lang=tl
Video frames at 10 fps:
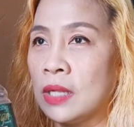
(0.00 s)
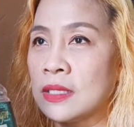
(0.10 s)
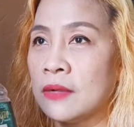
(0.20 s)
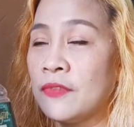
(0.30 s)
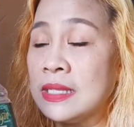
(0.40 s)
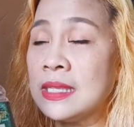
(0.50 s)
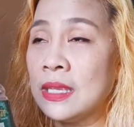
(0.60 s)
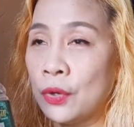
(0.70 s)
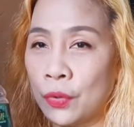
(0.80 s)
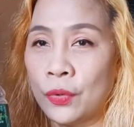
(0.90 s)
oil, sa
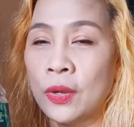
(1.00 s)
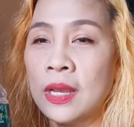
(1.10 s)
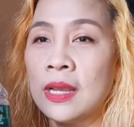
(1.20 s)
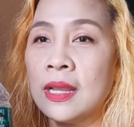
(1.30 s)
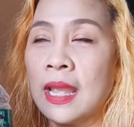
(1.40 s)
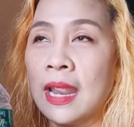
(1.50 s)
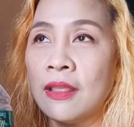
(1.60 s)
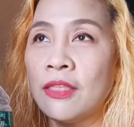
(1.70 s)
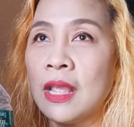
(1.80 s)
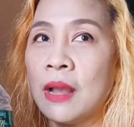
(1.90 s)
VCO.
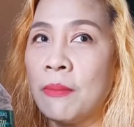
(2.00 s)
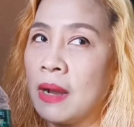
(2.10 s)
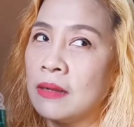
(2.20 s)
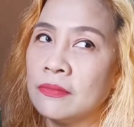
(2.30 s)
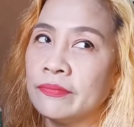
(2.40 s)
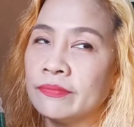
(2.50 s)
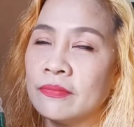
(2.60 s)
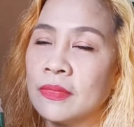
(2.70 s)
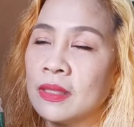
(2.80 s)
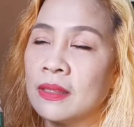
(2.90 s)
Anything about
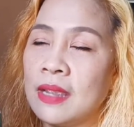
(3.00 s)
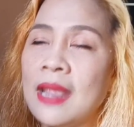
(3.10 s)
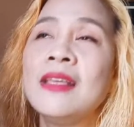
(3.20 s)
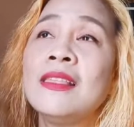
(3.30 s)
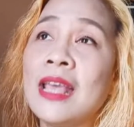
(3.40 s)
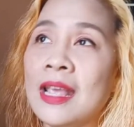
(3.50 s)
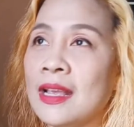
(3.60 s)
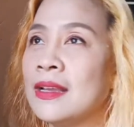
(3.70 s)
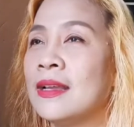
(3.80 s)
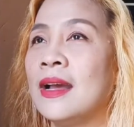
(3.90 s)
anything.
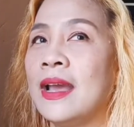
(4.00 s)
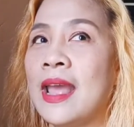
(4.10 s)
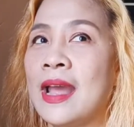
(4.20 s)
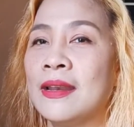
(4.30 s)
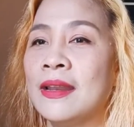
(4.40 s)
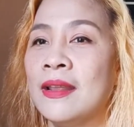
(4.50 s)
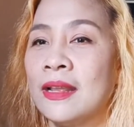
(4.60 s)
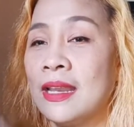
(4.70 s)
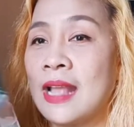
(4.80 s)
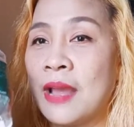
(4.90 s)
Ayan,
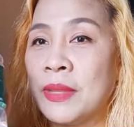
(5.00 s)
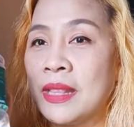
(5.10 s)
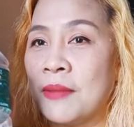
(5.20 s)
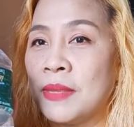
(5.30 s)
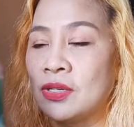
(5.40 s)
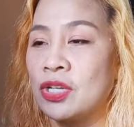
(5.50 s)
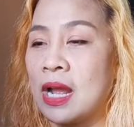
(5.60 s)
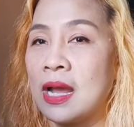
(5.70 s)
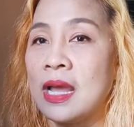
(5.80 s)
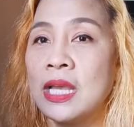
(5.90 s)
ginagamit namin
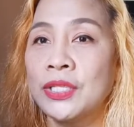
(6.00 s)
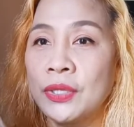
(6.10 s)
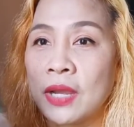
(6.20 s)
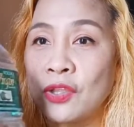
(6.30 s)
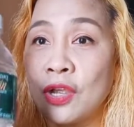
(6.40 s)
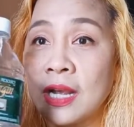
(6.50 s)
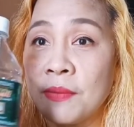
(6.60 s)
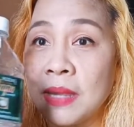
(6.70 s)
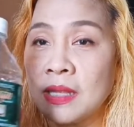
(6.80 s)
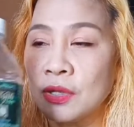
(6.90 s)
siya. So, ito yung
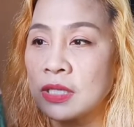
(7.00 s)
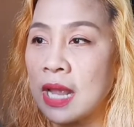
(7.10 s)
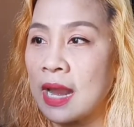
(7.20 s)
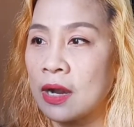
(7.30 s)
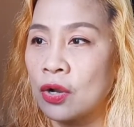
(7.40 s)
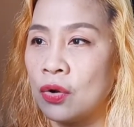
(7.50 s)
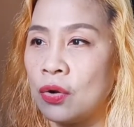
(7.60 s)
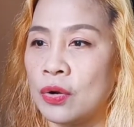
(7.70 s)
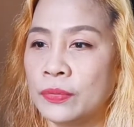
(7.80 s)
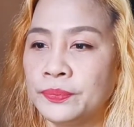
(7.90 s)
gagamitin ko sa hair
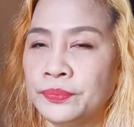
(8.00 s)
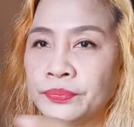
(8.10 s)
ko.